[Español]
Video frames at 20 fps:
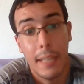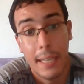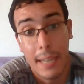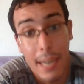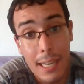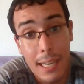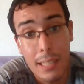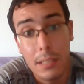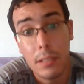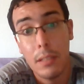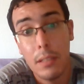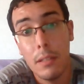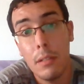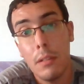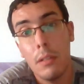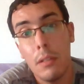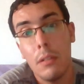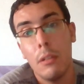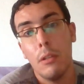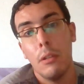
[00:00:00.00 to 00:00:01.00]
Crash.
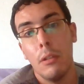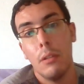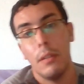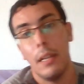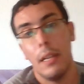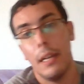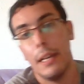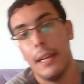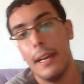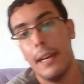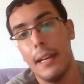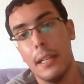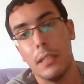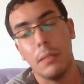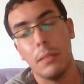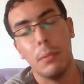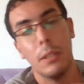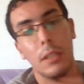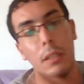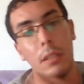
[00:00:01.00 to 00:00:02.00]
Del
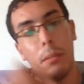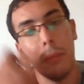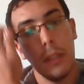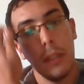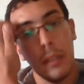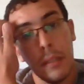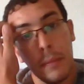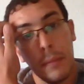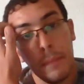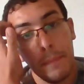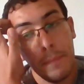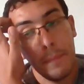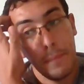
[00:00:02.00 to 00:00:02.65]
Crash, básicamente.